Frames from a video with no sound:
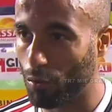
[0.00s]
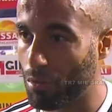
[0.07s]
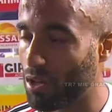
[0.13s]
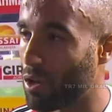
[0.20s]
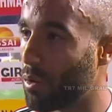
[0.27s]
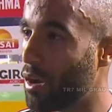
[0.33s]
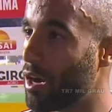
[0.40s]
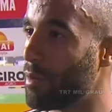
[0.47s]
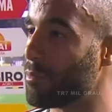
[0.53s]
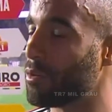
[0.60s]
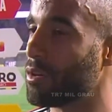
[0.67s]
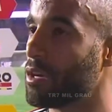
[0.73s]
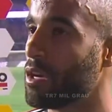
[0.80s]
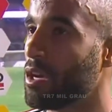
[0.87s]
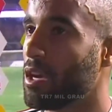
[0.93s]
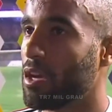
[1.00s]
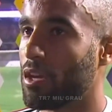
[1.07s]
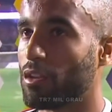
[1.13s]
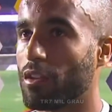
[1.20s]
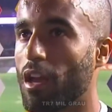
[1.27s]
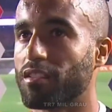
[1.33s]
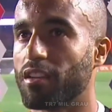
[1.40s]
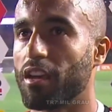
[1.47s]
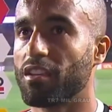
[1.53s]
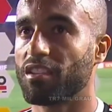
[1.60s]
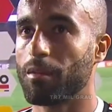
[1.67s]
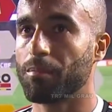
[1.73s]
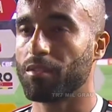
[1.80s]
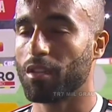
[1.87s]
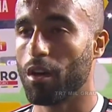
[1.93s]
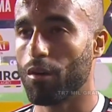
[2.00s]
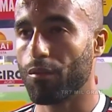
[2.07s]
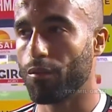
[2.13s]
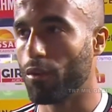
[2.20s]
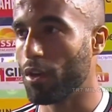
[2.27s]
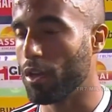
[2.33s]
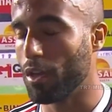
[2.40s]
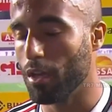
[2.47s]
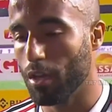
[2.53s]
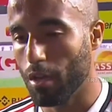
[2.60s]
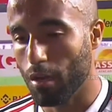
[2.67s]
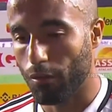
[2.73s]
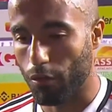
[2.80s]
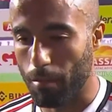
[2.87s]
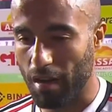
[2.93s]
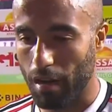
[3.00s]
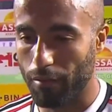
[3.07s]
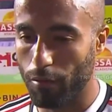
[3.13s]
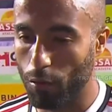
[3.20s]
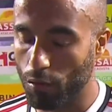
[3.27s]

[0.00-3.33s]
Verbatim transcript: eu amo, e ter essa recepção foi, foi maravilhoso.